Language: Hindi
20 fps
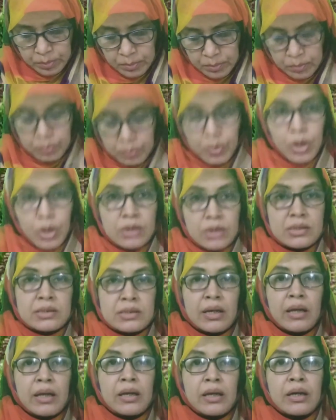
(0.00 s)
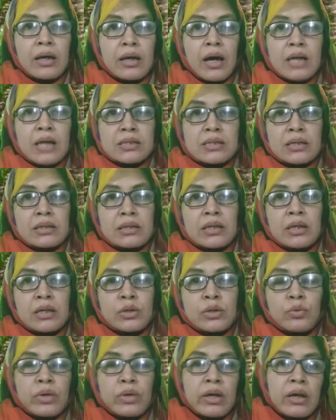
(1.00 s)
बहुत सारे आ जाती
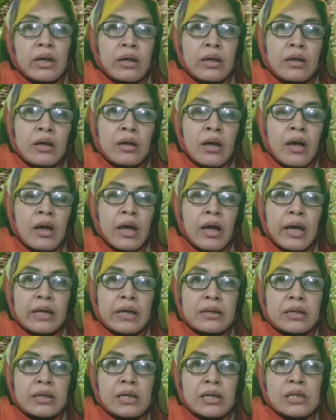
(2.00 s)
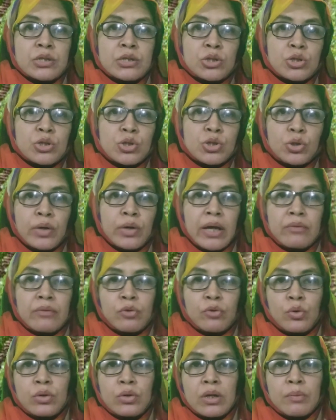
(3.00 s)
हैं क्योंकि एग्रीकल्चर जो है
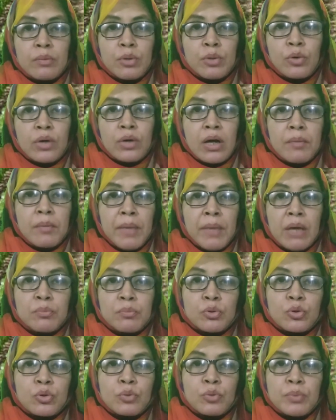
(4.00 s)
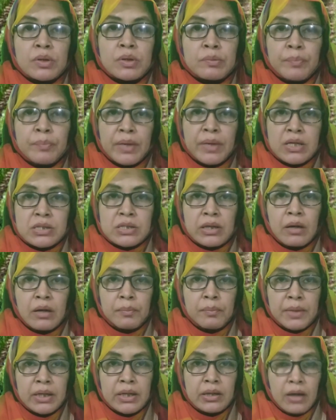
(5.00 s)
वो नबियों का महबूब
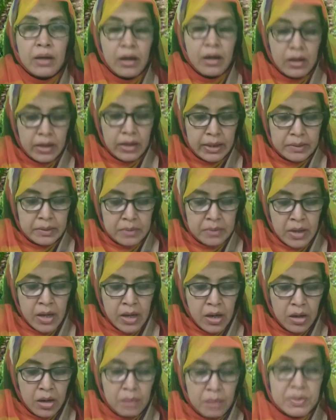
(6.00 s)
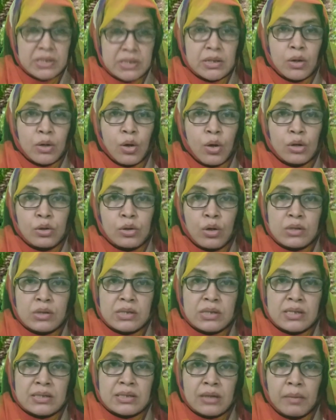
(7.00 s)
पेशा भी रहा है अब इससे कौन
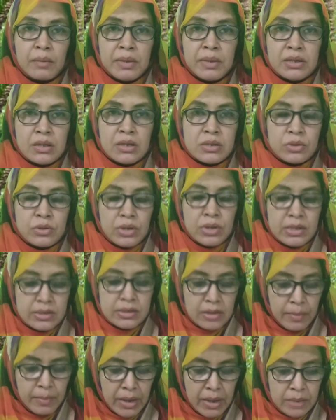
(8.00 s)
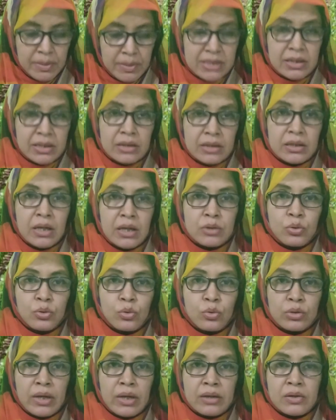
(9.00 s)
कौन सी सब इंडस्ट्रीज़ हमारे पास आती हैं एक
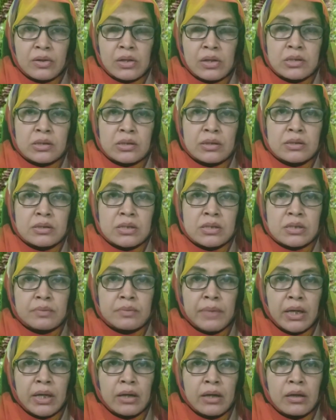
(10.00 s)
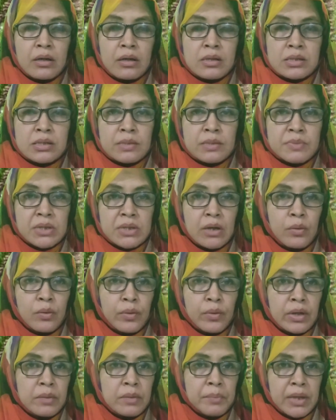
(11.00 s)
तो ख़ुद एग्रीकल्चर जिसमें सब्ज़ियाँ
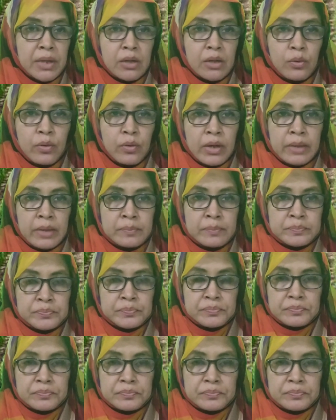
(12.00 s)
हो गई फल हो गए